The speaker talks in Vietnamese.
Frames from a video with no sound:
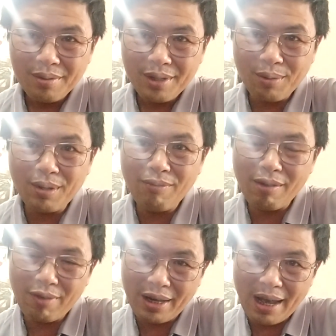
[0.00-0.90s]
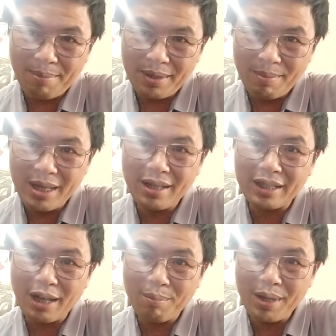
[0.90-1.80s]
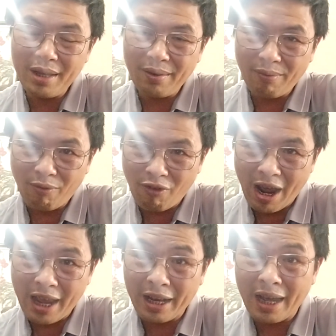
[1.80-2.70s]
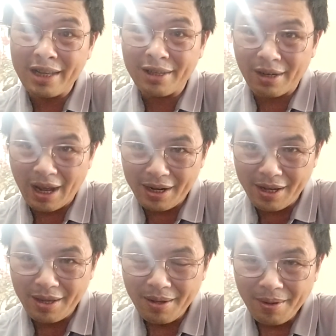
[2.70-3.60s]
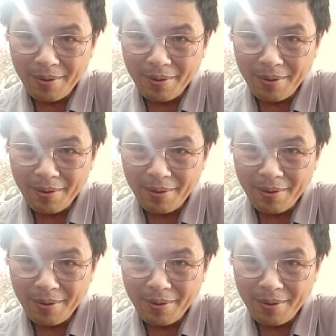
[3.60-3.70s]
sau khi về Việt Nam bây giờ sang Mỹ vài ngày trở lại đây